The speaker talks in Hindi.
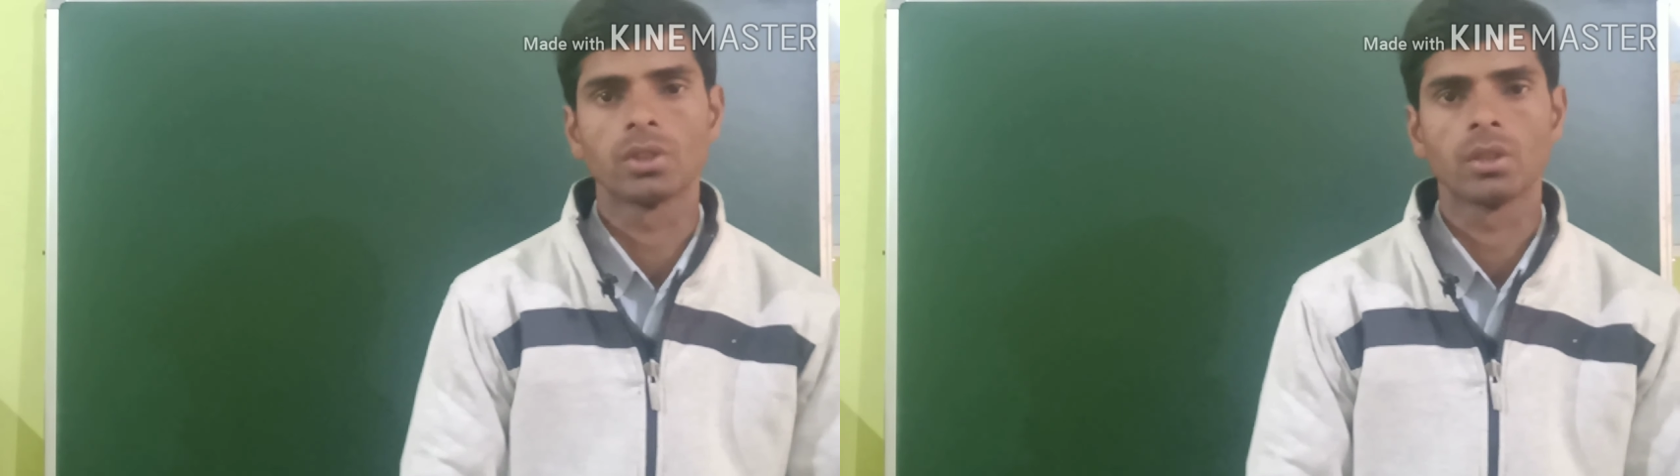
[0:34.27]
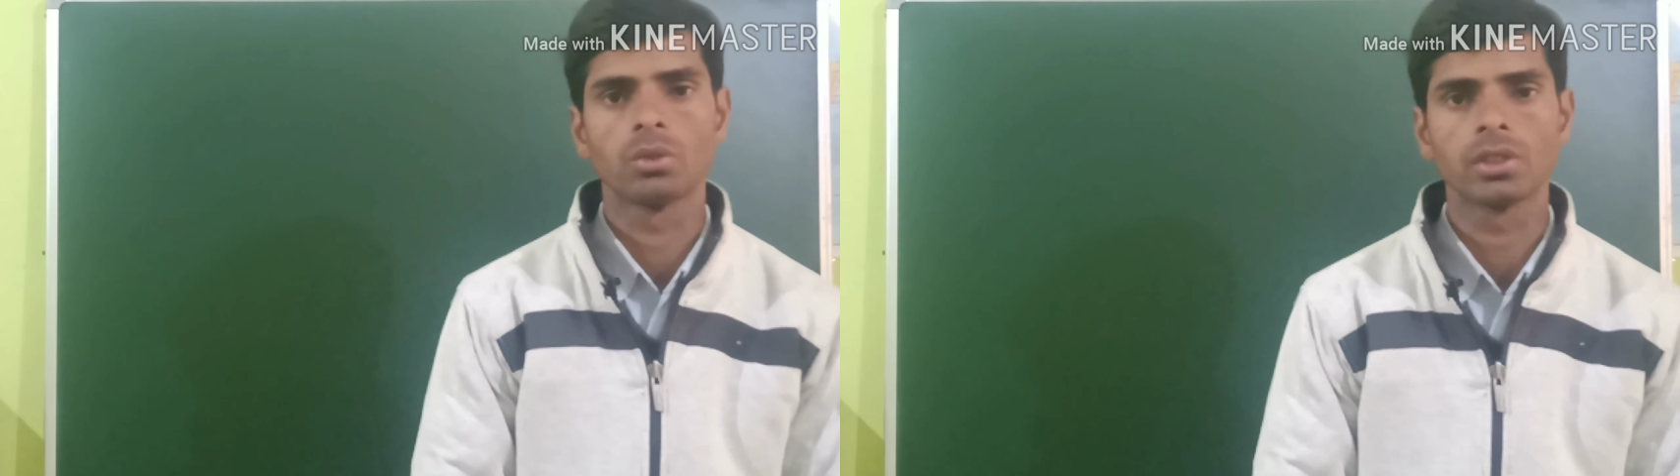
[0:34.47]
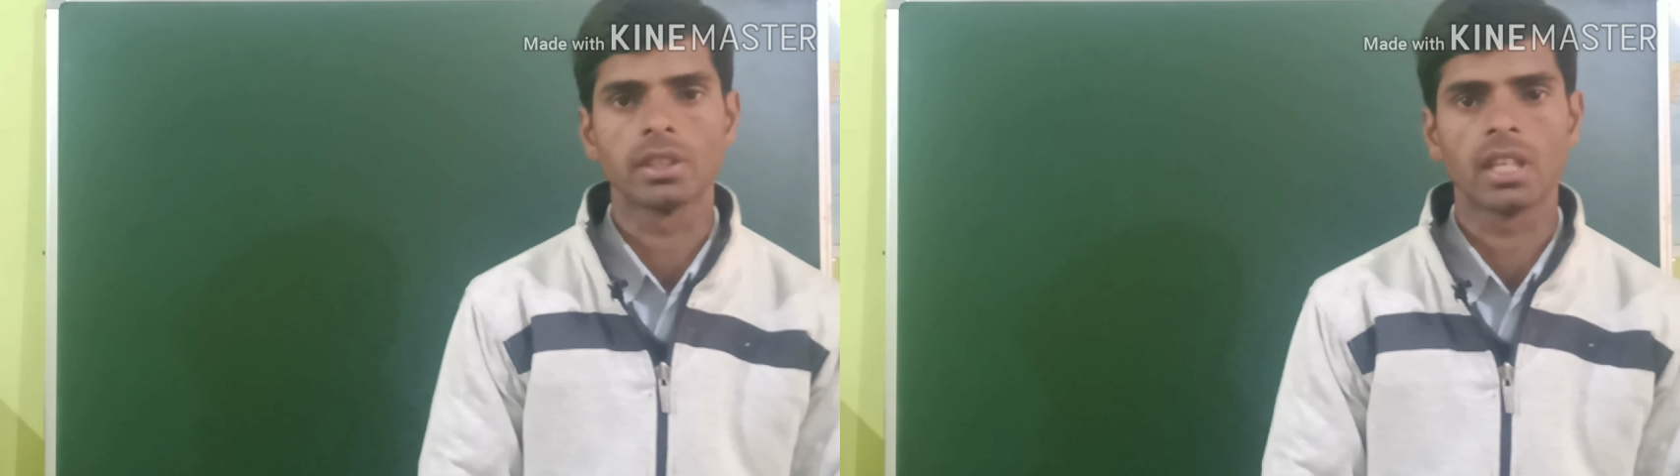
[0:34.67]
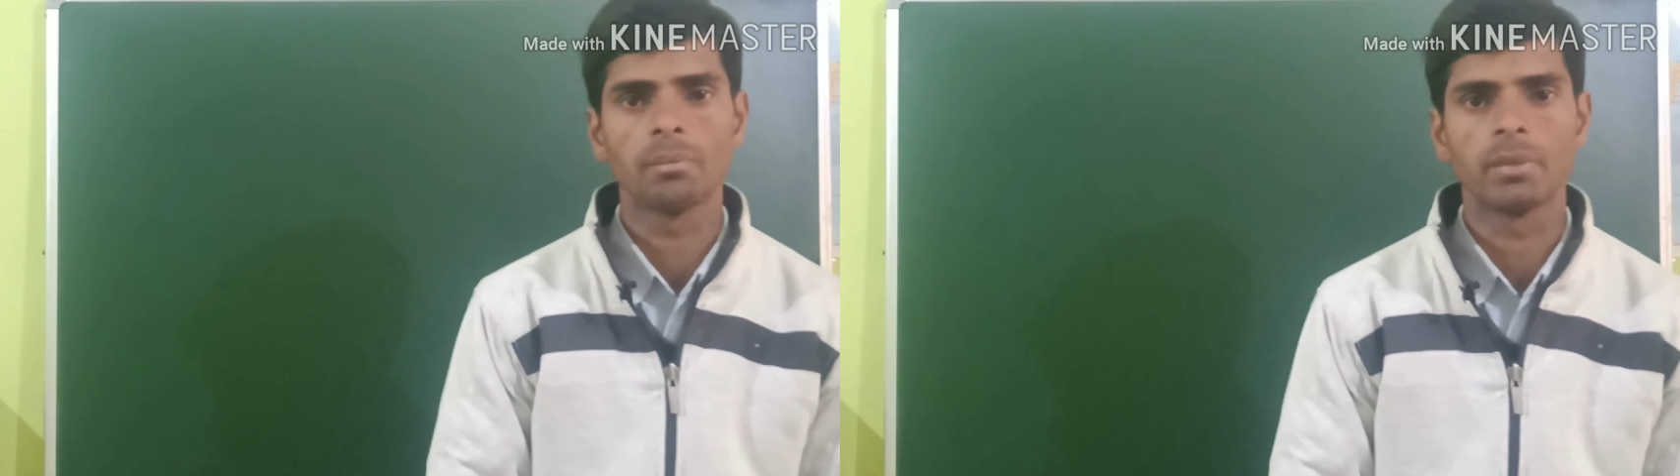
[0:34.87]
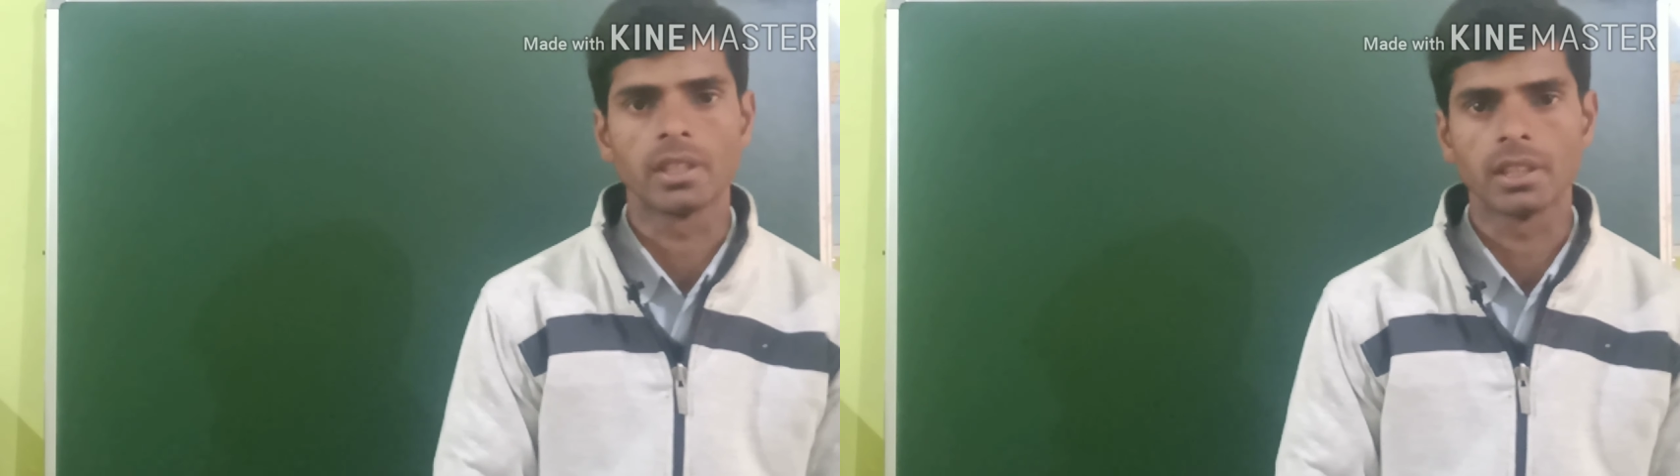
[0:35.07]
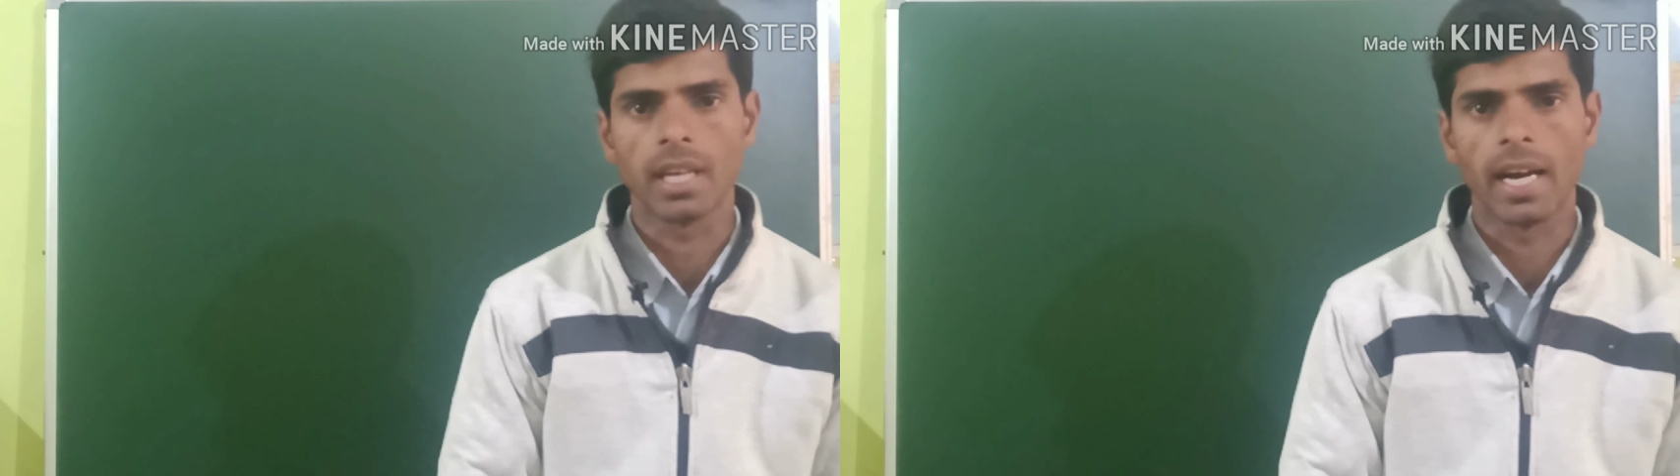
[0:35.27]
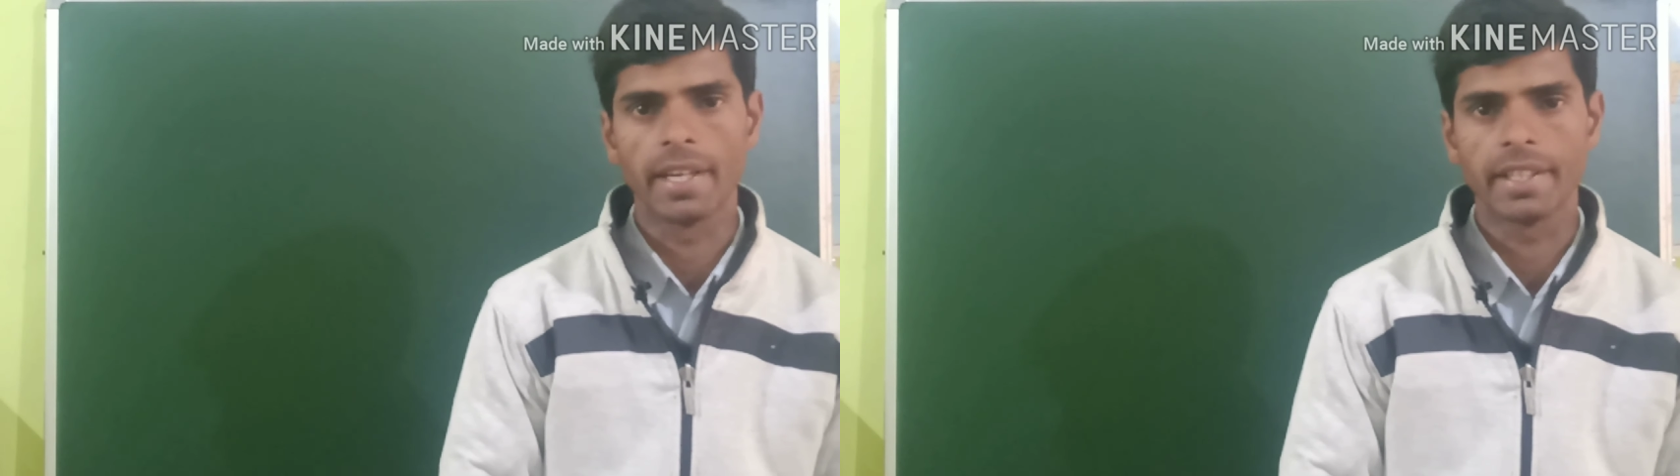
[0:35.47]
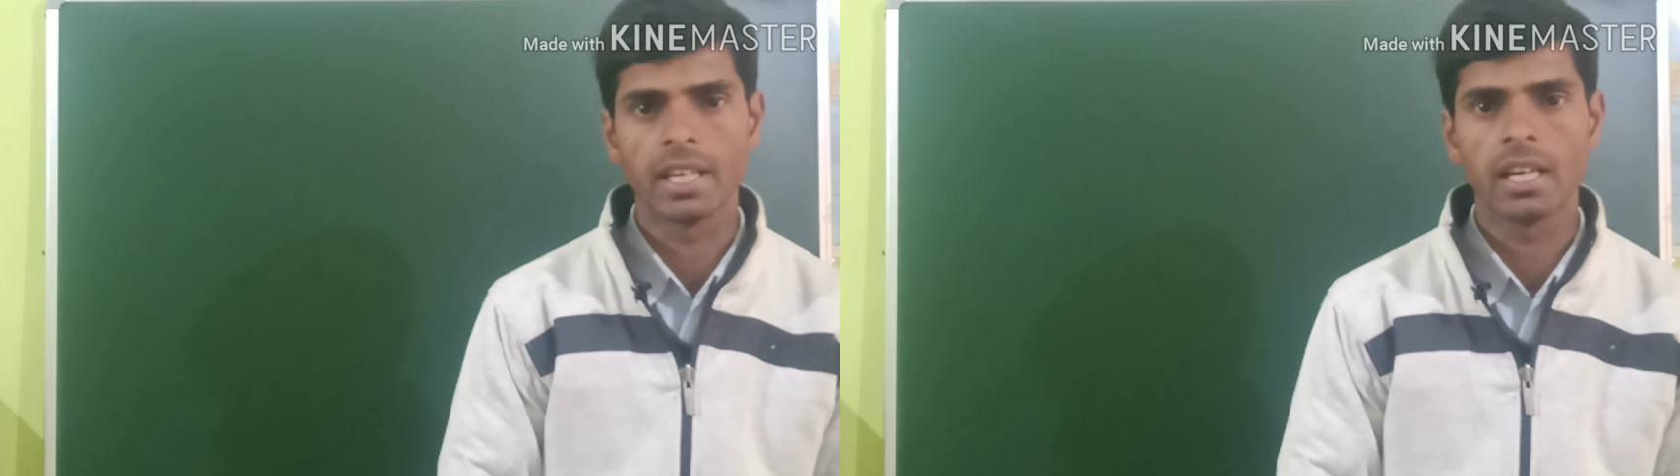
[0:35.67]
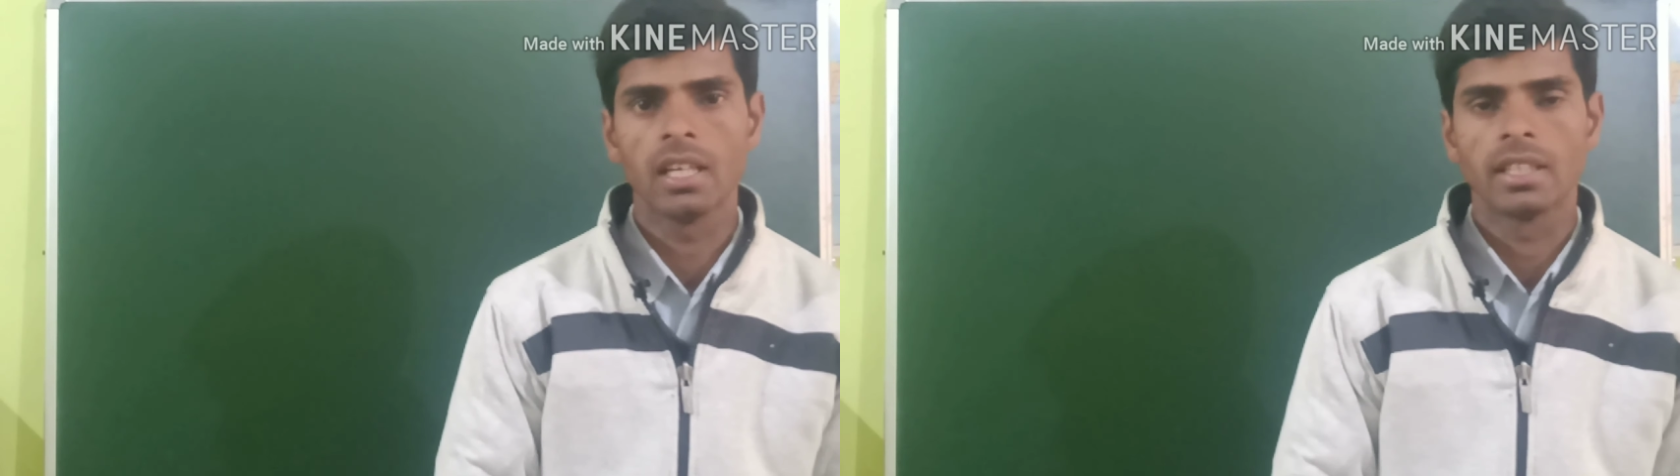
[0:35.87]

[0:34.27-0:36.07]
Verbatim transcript: कुछ ना कुछ इनका बेसिक आइडिया